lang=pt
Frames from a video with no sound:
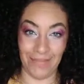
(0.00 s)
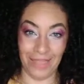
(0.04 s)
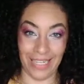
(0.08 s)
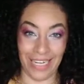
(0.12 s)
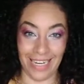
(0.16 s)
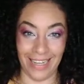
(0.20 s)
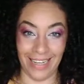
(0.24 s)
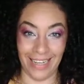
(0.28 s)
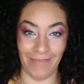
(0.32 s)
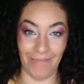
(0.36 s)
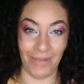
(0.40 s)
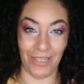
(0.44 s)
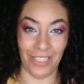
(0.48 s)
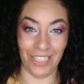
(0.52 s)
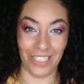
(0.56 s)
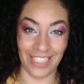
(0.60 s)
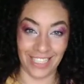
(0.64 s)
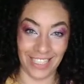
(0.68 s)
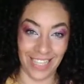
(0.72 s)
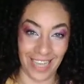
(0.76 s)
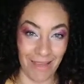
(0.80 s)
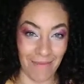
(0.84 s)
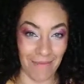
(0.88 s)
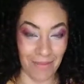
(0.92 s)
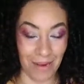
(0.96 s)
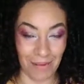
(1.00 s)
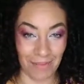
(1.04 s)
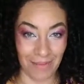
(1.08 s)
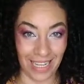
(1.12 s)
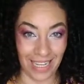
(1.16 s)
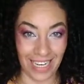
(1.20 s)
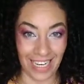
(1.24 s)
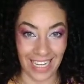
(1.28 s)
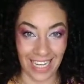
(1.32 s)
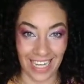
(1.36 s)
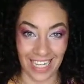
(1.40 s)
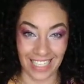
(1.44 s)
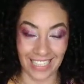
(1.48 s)
Quem já tá batendo
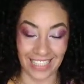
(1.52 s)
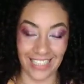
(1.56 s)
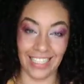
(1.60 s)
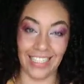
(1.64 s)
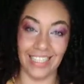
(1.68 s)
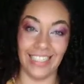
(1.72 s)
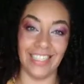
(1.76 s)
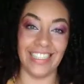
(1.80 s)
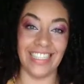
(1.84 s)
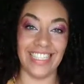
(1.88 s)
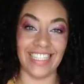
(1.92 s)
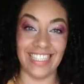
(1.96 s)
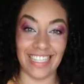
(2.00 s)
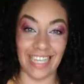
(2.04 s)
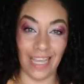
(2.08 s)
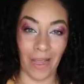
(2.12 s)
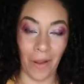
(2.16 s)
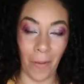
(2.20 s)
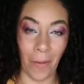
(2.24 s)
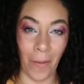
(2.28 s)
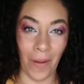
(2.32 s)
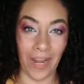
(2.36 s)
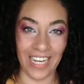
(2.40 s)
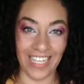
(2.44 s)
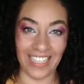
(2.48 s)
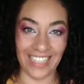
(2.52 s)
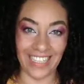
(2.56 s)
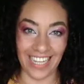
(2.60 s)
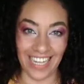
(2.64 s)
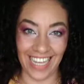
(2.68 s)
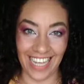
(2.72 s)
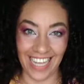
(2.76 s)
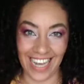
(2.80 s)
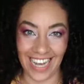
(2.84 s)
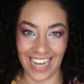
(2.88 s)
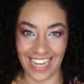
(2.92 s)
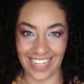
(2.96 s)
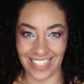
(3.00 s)
perna por aí pode até ir para
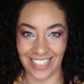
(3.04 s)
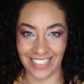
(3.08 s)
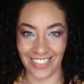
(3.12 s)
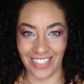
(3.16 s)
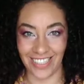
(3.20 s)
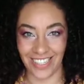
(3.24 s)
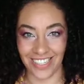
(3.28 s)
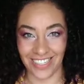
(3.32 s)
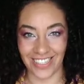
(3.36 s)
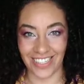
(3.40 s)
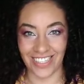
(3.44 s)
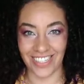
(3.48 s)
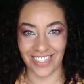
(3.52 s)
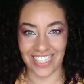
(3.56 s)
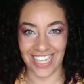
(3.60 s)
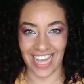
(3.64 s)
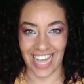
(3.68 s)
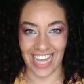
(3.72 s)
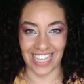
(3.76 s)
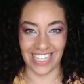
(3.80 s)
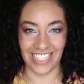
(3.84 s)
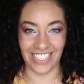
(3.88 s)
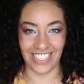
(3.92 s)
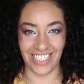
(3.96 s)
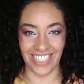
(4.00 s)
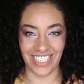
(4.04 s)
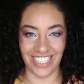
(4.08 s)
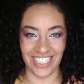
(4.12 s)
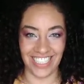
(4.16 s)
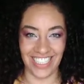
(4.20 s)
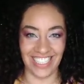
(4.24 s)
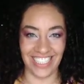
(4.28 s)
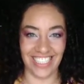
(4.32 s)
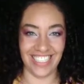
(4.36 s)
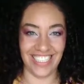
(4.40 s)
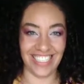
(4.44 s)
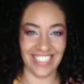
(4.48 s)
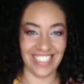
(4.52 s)
balada, 50
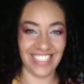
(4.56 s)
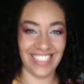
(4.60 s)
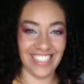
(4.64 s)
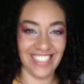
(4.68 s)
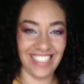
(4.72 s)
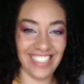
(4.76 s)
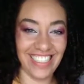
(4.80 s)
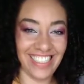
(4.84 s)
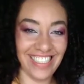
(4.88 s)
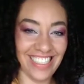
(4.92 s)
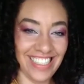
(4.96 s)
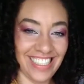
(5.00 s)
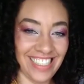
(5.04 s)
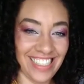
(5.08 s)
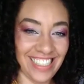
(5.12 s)
reais no nosso